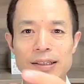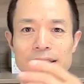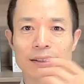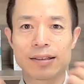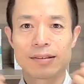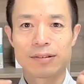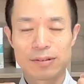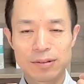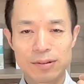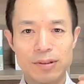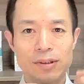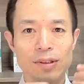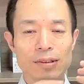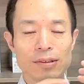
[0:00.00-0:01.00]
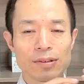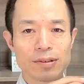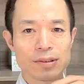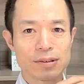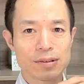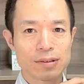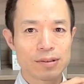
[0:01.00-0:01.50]
ていただくと、そう
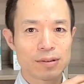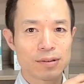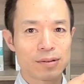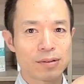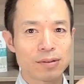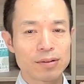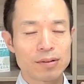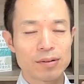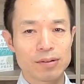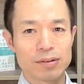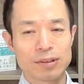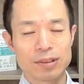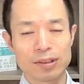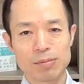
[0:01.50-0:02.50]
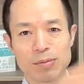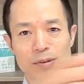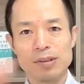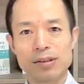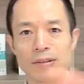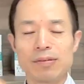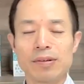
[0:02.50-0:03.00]
するとこの
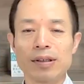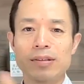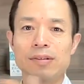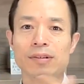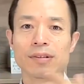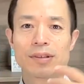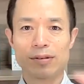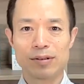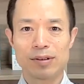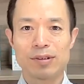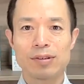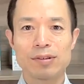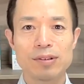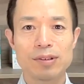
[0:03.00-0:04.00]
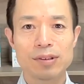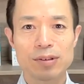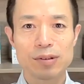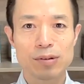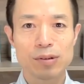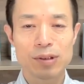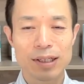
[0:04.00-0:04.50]
ゼロポイントフィールドって宇宙中
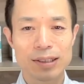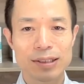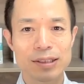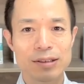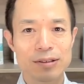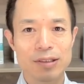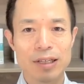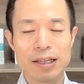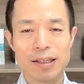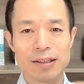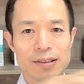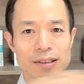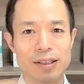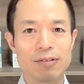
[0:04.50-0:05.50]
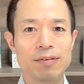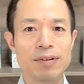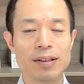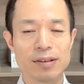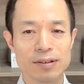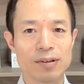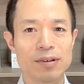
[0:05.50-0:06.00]
を動かしうる
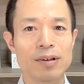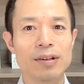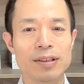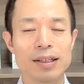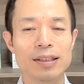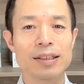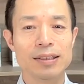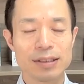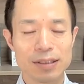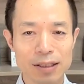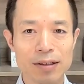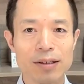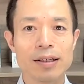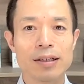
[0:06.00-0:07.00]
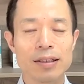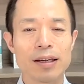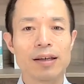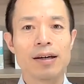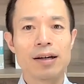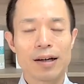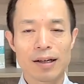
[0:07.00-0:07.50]
エネルギーフィールドなんですね。
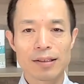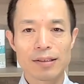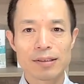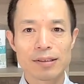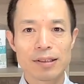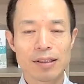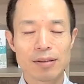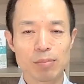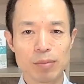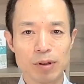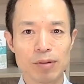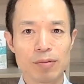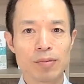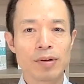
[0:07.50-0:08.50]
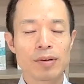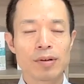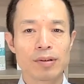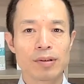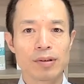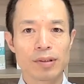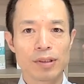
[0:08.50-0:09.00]
で、アインシュタインも
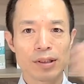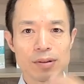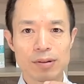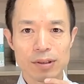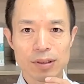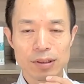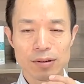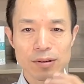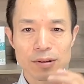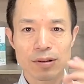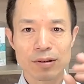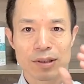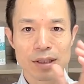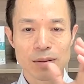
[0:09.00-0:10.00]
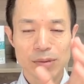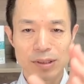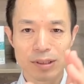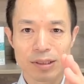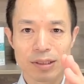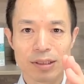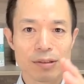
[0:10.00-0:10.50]
この一人一人の
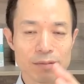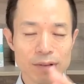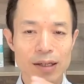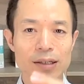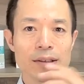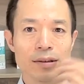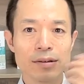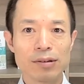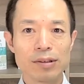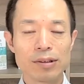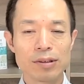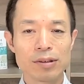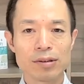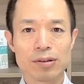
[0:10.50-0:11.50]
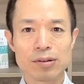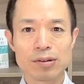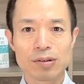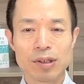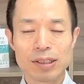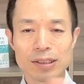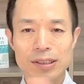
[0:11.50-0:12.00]
魂は宇宙を
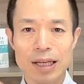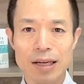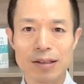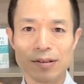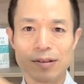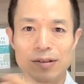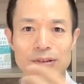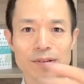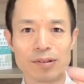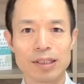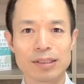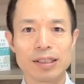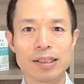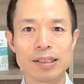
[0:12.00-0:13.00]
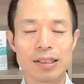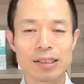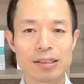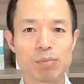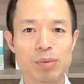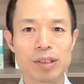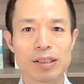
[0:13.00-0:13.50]
動かしているのと同じ生きた
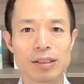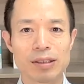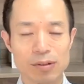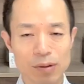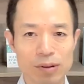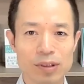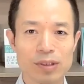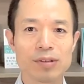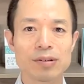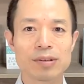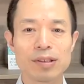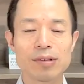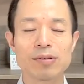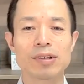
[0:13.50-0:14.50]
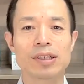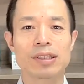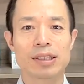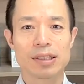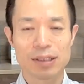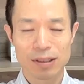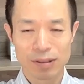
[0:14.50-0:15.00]
スピリットによって動か
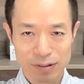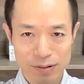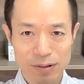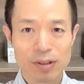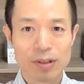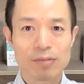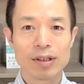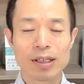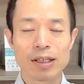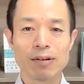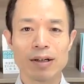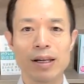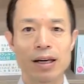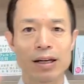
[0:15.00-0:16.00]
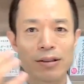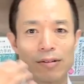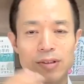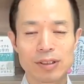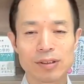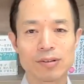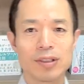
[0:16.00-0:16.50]
されていると。我々一
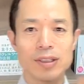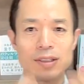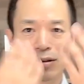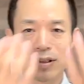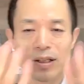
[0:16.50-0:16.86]
人一人